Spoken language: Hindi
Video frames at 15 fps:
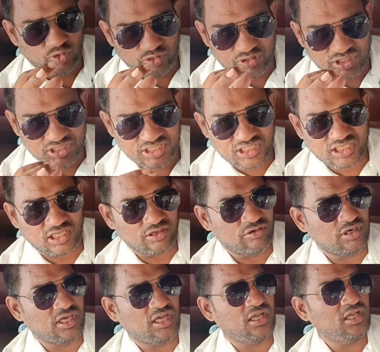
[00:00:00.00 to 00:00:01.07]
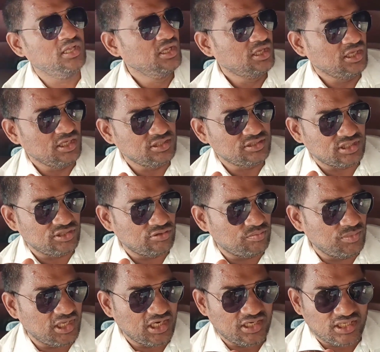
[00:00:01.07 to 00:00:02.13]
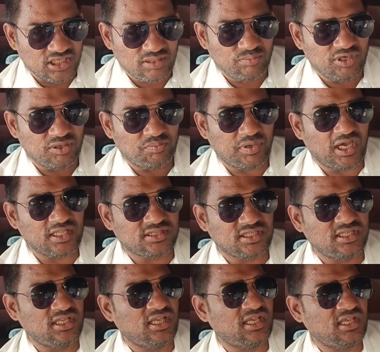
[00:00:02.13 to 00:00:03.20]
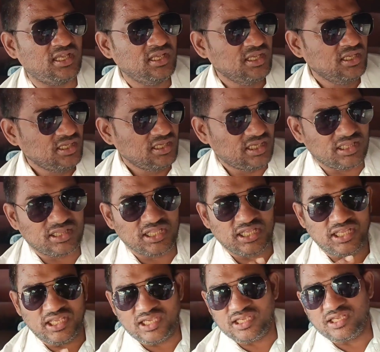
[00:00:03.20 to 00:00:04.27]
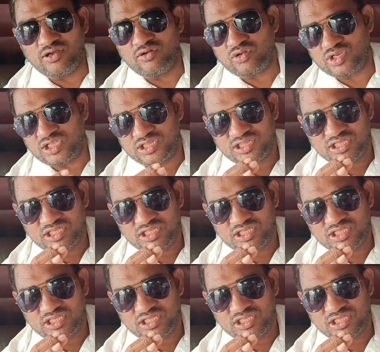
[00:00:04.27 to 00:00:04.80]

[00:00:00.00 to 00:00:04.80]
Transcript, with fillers: आप लोग ने देखा होगा इनसे जो मेरी टीम ने बात की है कितने यंग और